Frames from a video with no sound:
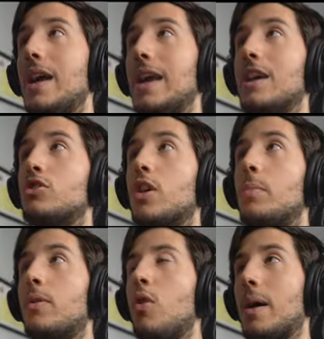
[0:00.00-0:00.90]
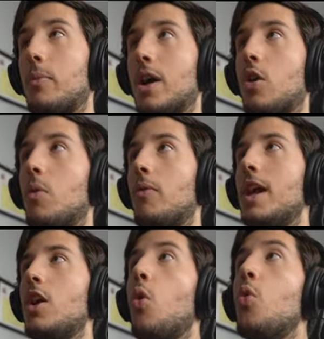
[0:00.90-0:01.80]
¿Y eso qué provoca? Pues como
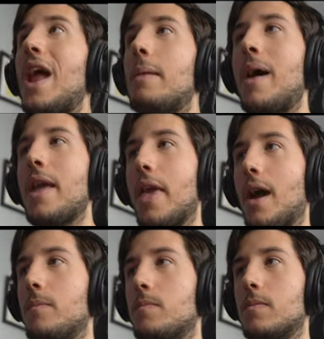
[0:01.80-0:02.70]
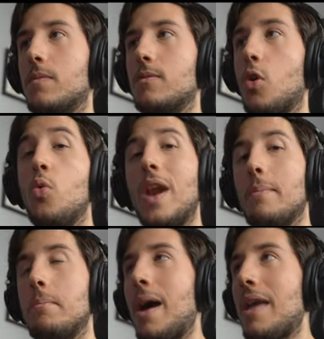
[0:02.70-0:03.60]
veis una malla, una
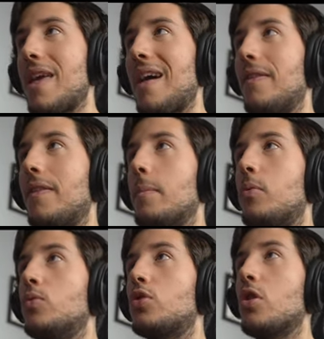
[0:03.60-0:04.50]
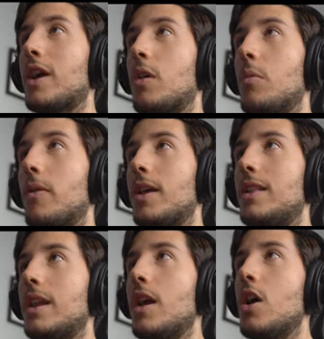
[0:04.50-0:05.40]
malla de puntos que como veis
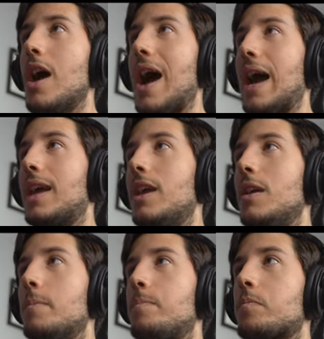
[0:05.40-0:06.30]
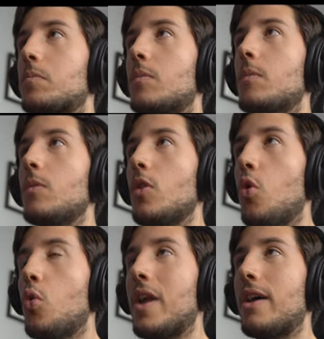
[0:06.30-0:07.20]
tiene aquí
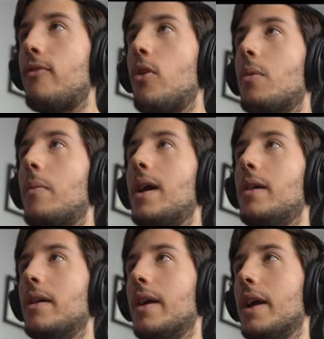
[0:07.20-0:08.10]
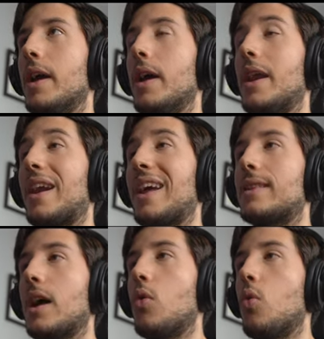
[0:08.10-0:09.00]
una forma eh,
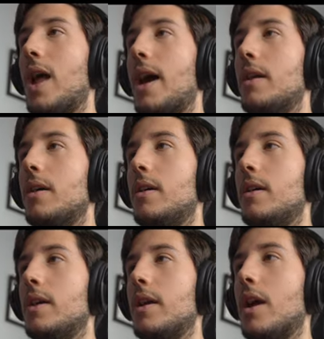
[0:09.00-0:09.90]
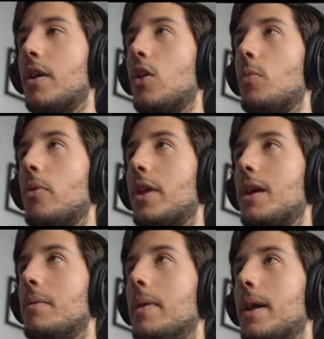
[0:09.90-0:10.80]
rectangular y ahora lo
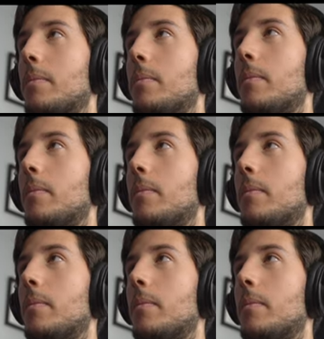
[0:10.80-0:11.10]
podréis ver